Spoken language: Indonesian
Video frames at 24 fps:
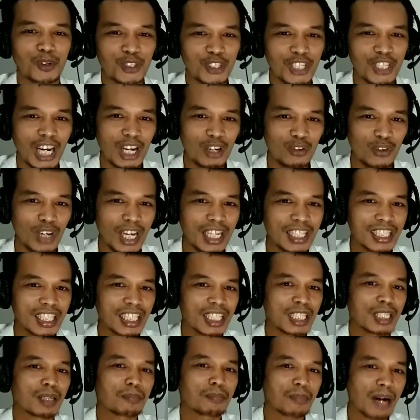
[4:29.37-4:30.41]
posisi Ansa
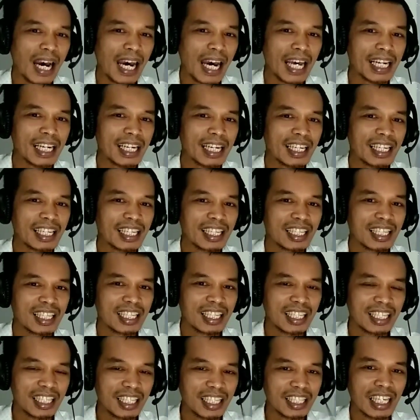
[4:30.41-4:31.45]
di depan
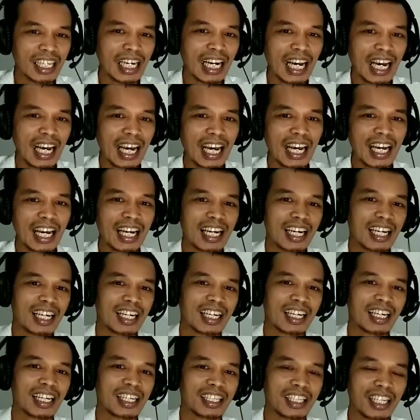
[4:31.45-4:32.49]
di tengah
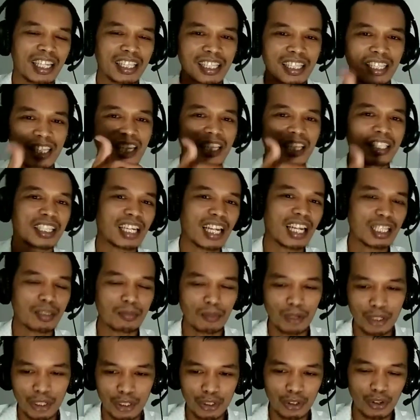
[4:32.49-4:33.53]
dan terlihat jelas
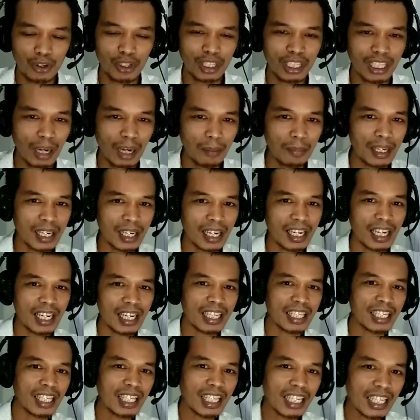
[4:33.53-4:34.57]
mau disorot kamera
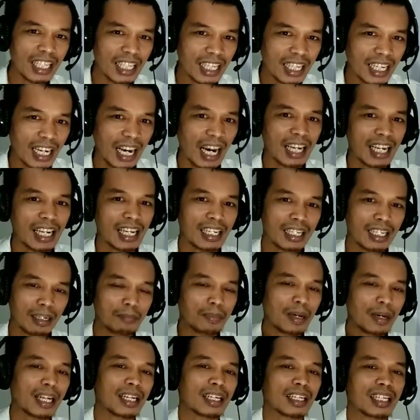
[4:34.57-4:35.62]
dari kiri kanan
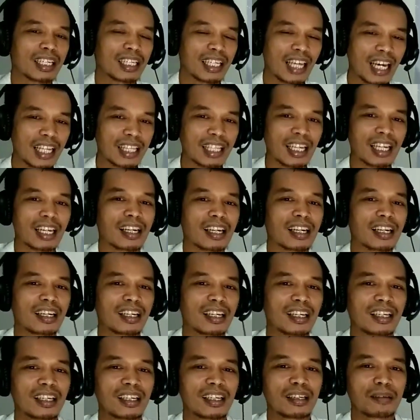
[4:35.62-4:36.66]
depan kelihatan
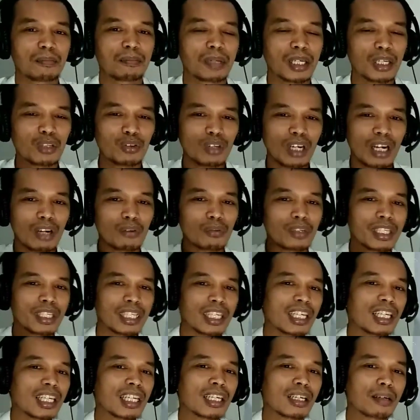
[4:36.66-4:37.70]
Begitu Alwi
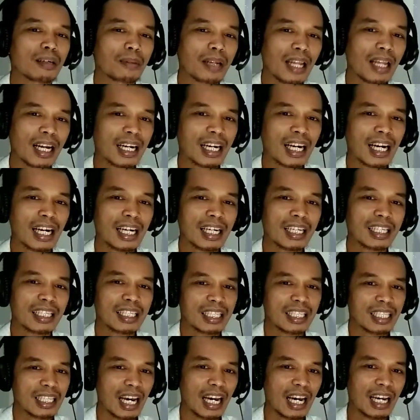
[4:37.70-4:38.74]
digiring ke belakang,
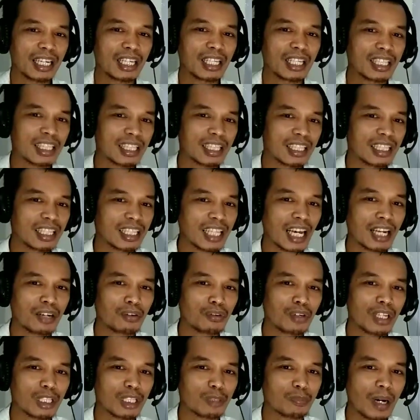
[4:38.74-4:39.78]
dia
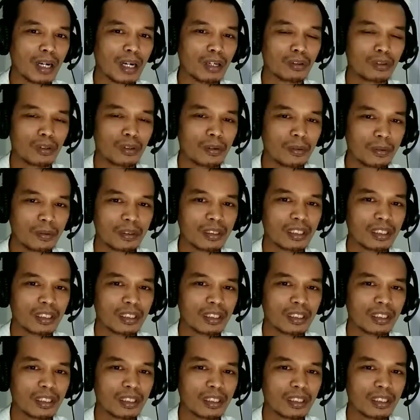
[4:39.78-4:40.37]
ditandu di atas panggung,